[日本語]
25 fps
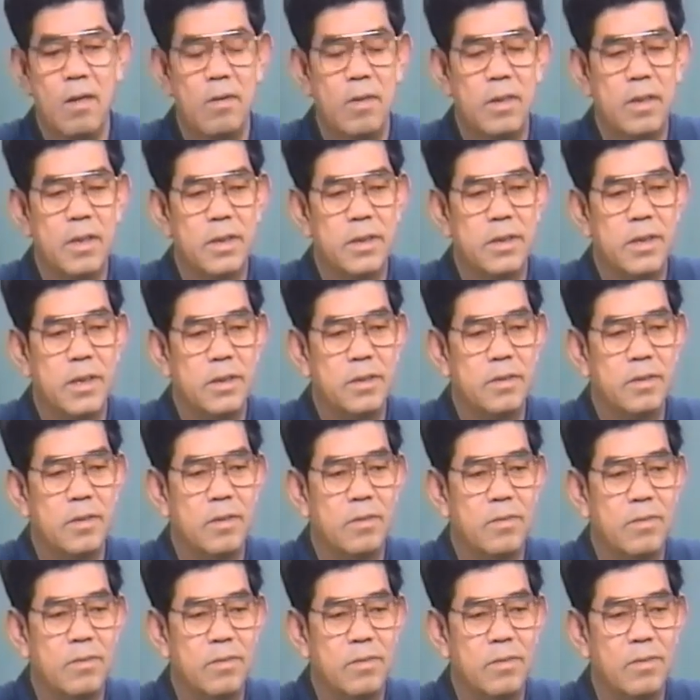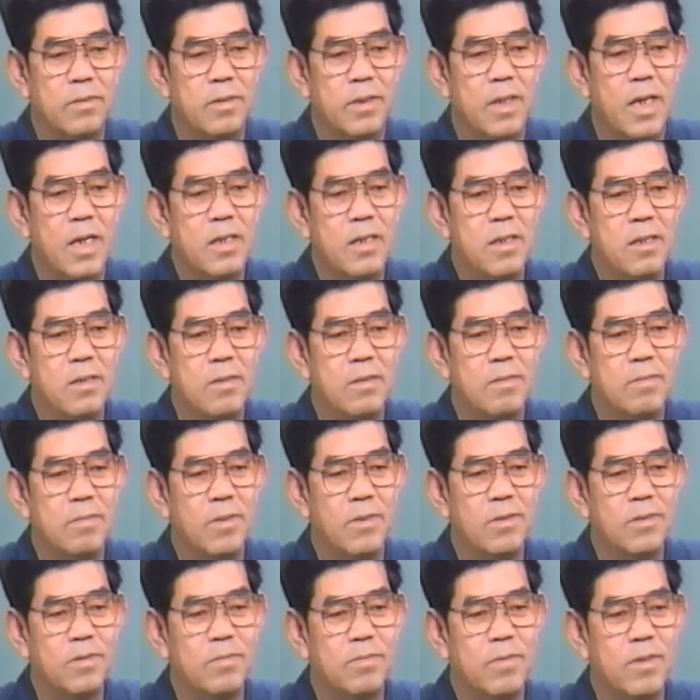私たちはこの何を
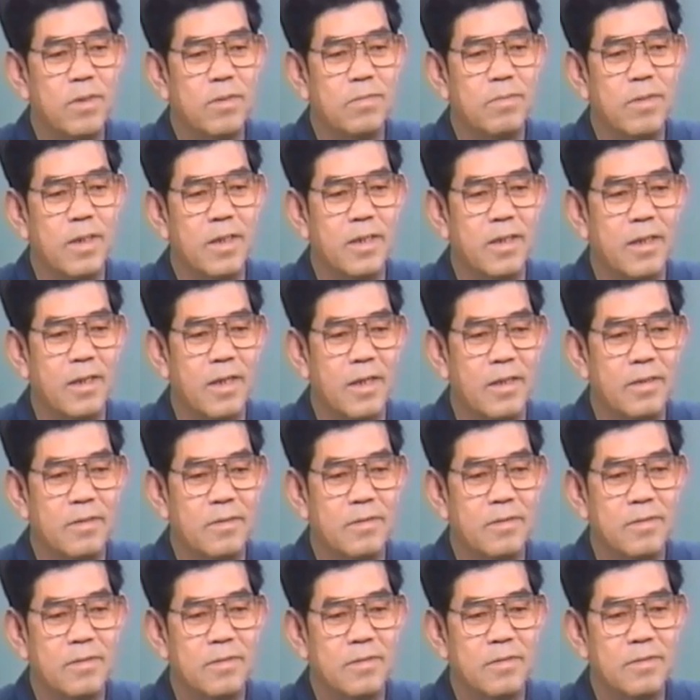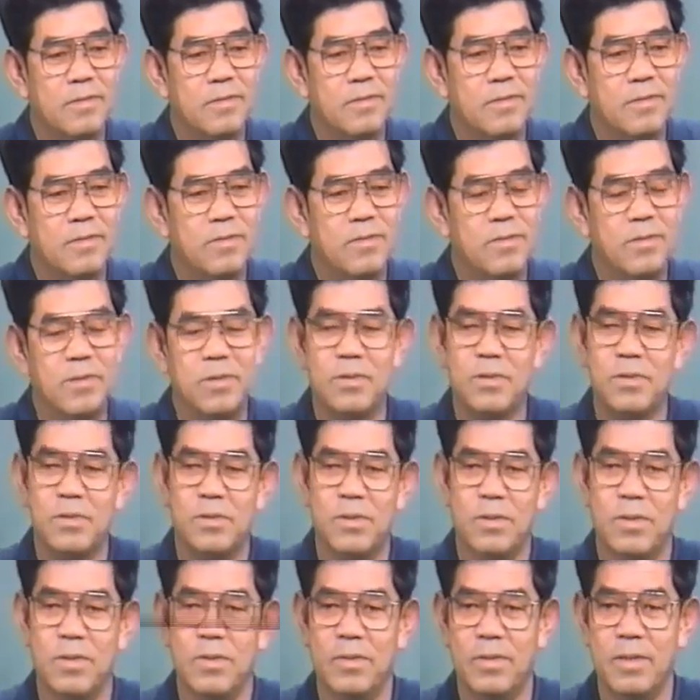求めるべきかというこ
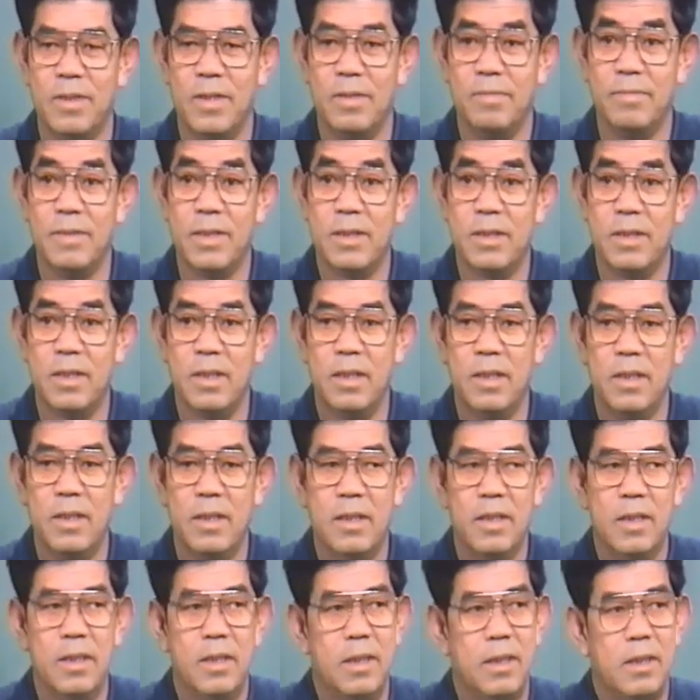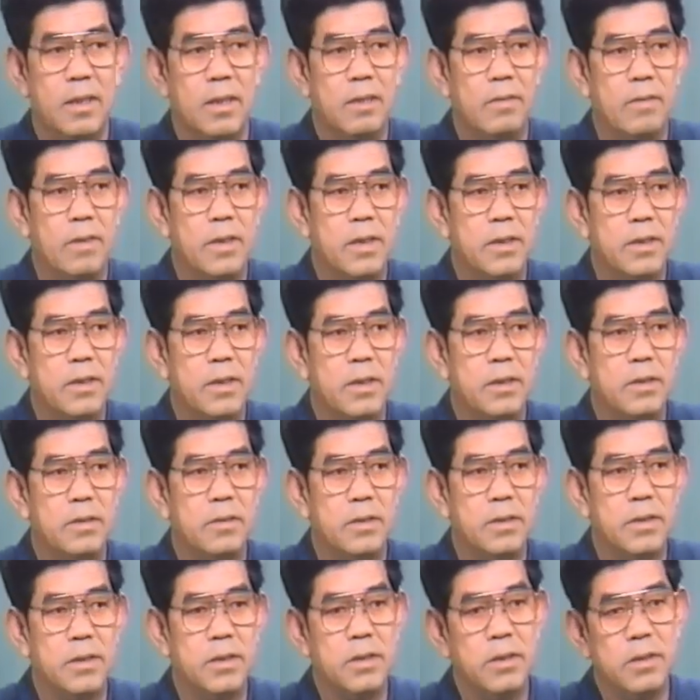とでございますね。で私たち
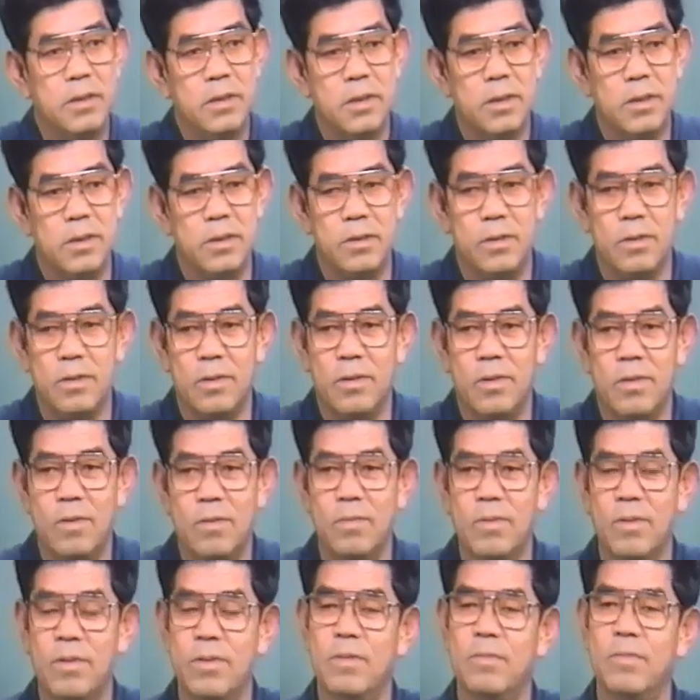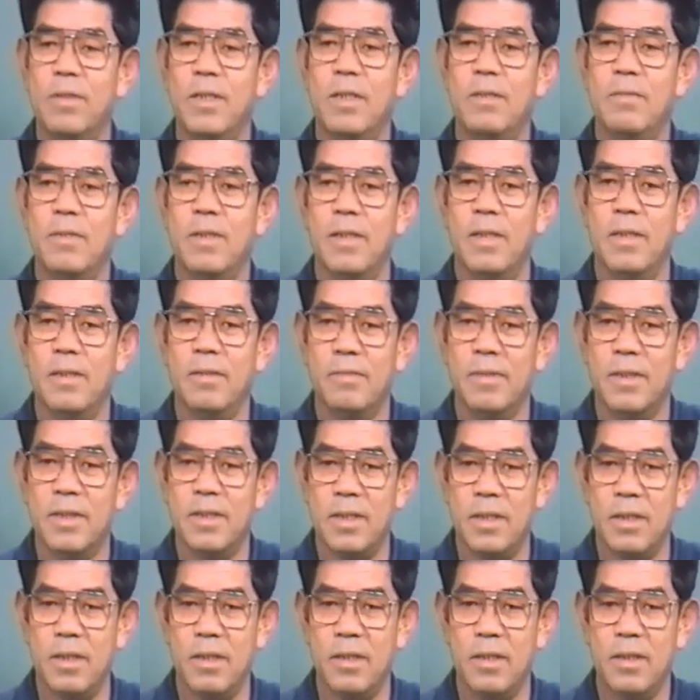は真実を求めねばなりま
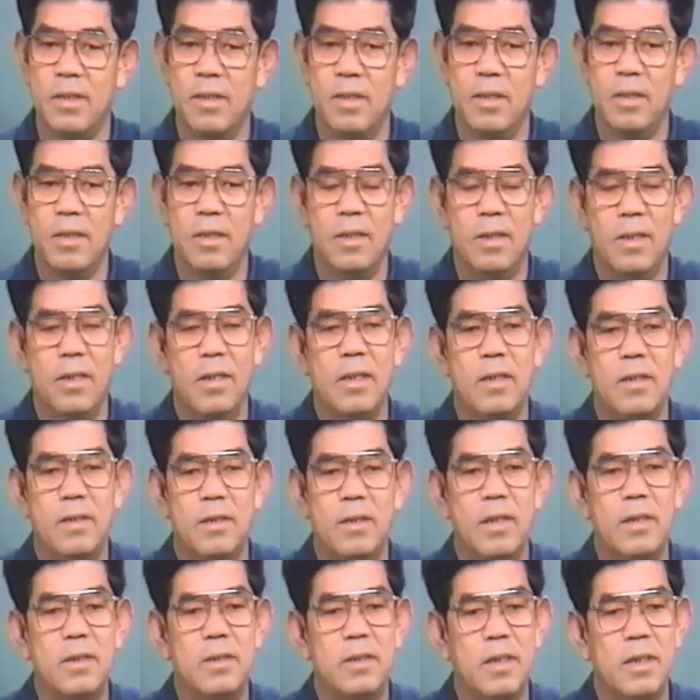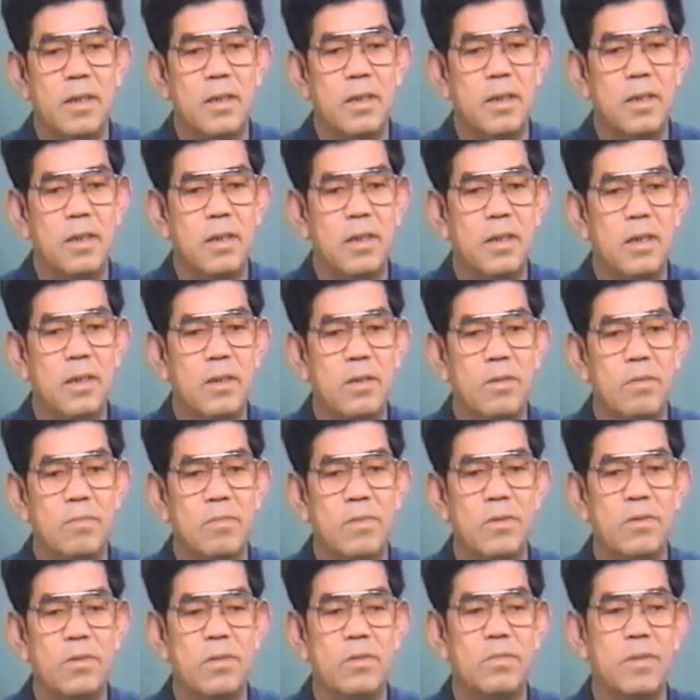せん。大体人間の
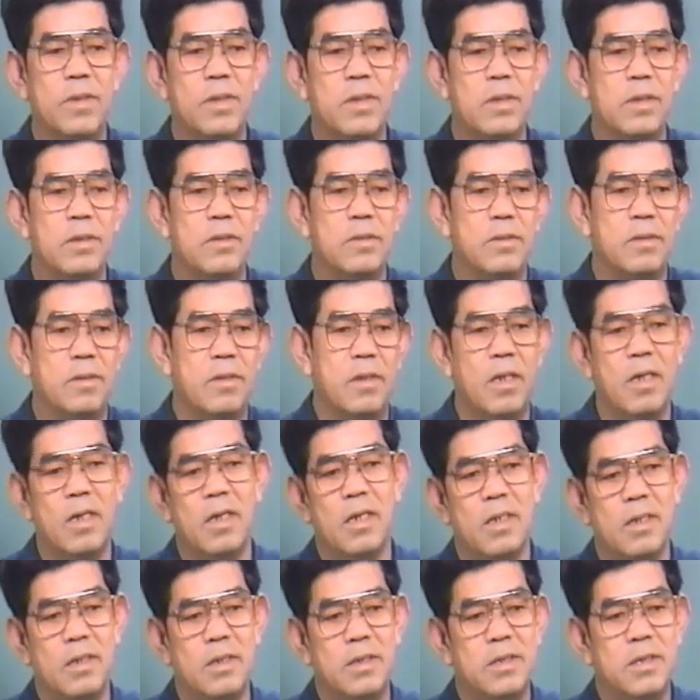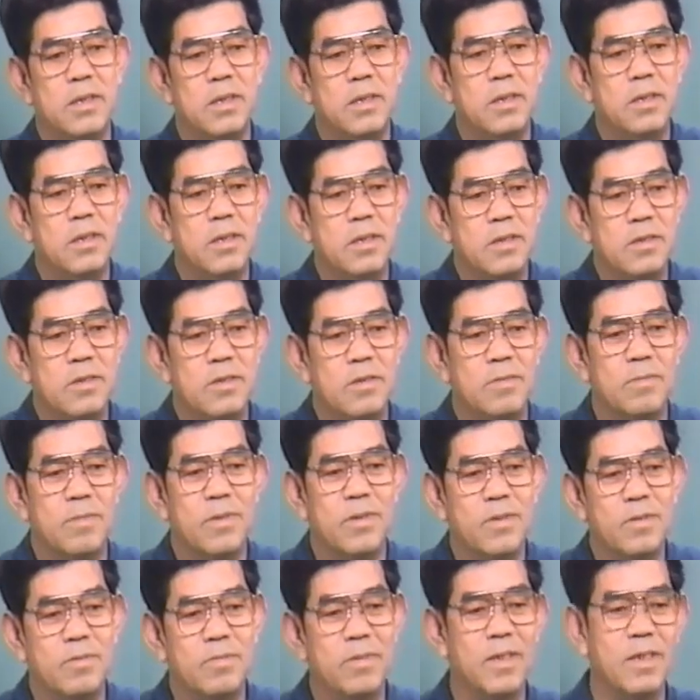求めているのは真実を
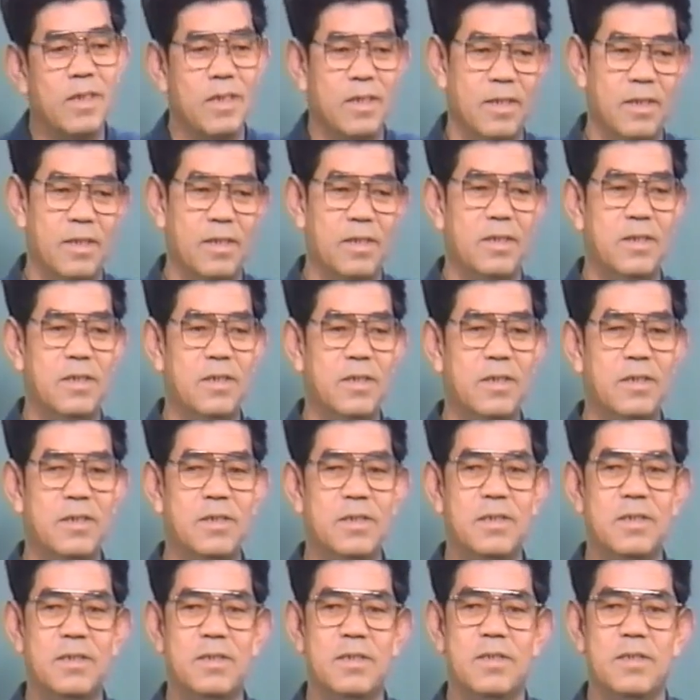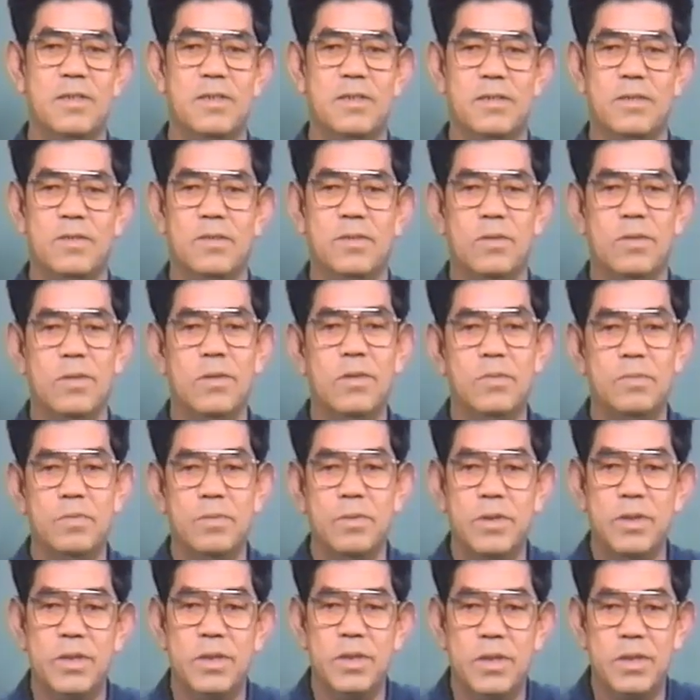求めないで非真実という
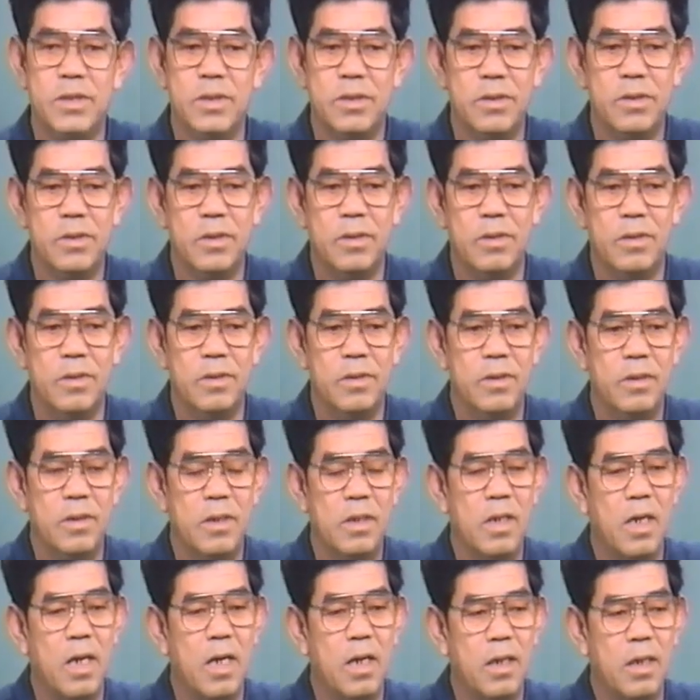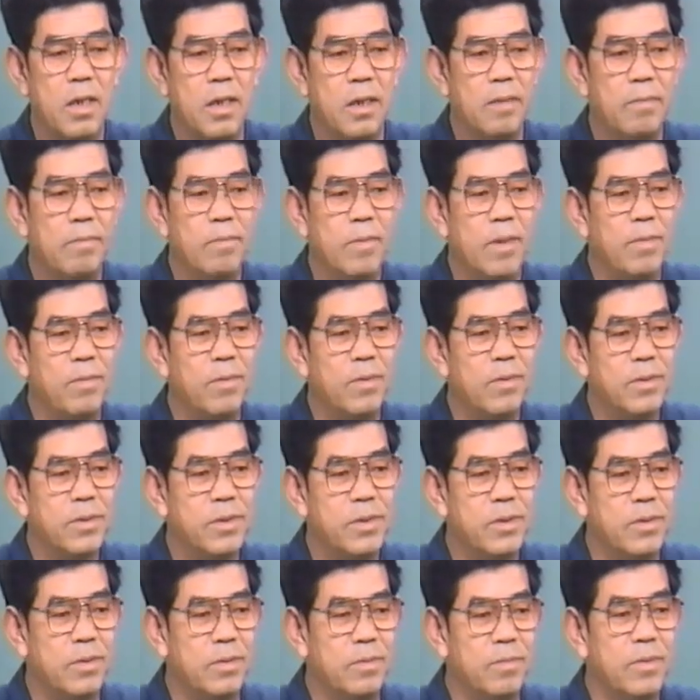物質を影、
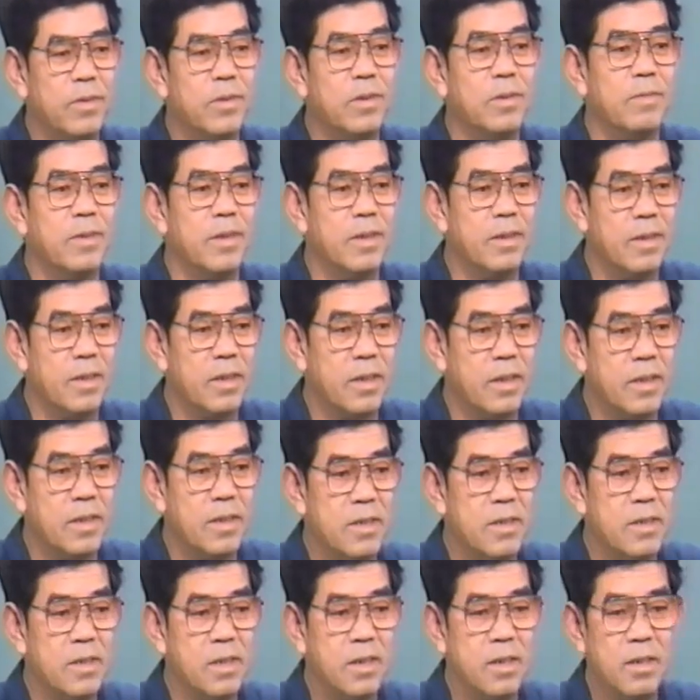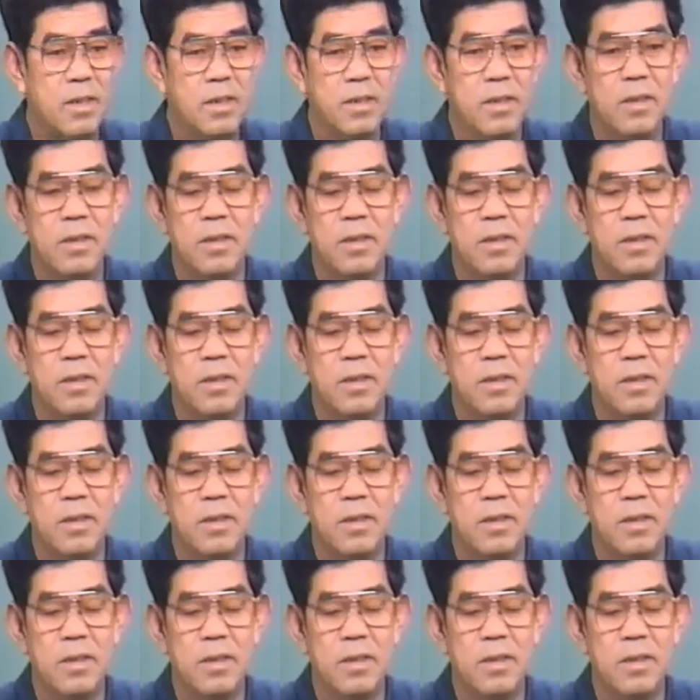幻を求めるわけすね。